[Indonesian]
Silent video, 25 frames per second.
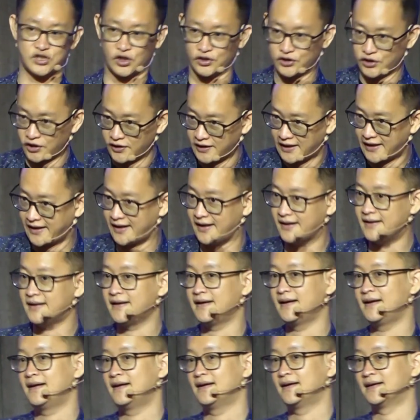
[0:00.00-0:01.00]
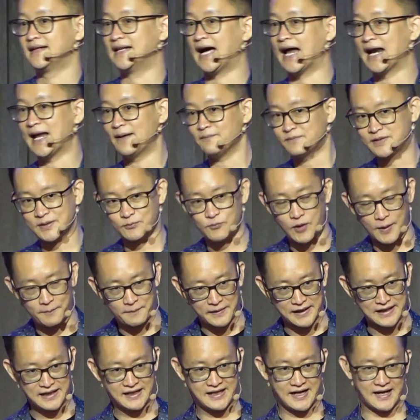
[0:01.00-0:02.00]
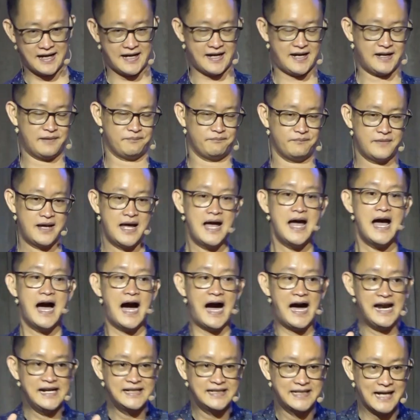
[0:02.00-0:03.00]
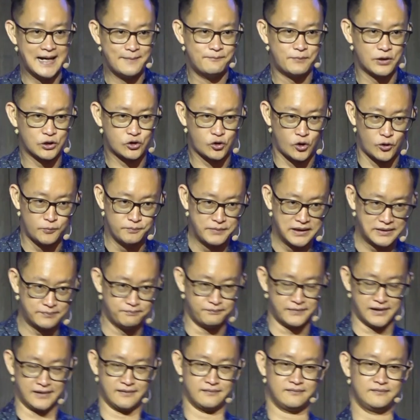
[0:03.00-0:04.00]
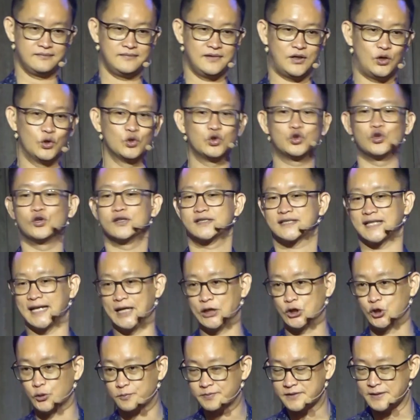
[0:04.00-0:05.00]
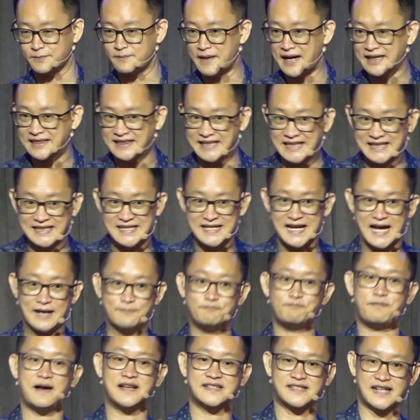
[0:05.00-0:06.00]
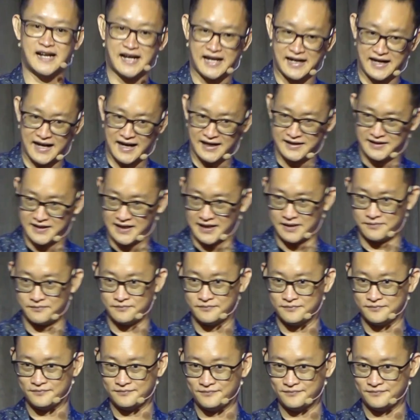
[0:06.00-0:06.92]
Contoh lah ya, dalam sebuah pernikahan, Anda berkomitmen untuk sehidup semati dengan pasangan Anda.